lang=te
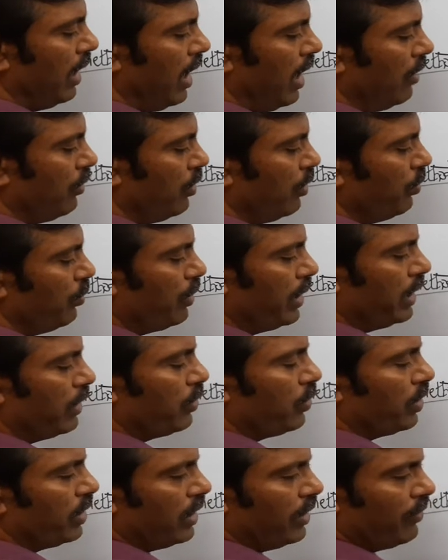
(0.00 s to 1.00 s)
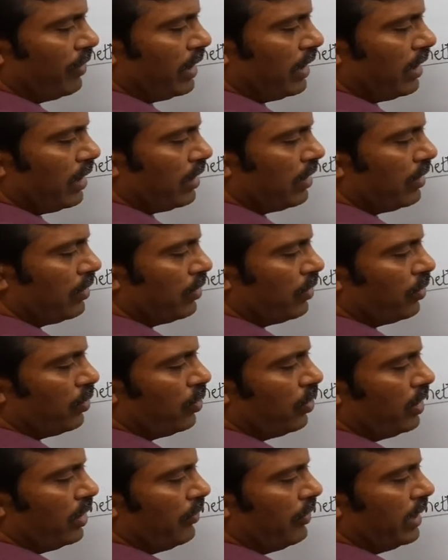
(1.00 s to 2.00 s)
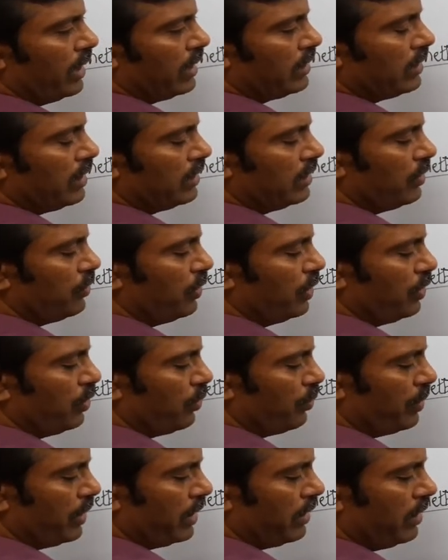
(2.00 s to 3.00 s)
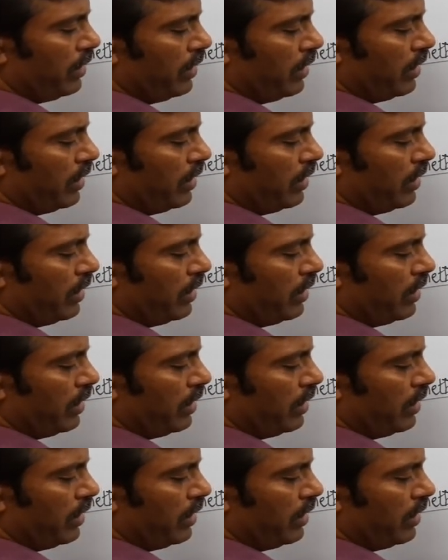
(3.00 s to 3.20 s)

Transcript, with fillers: లాభం బై కొన్న వేళ కొన్న వేళ ఎంత అంటే వన్ రూపీ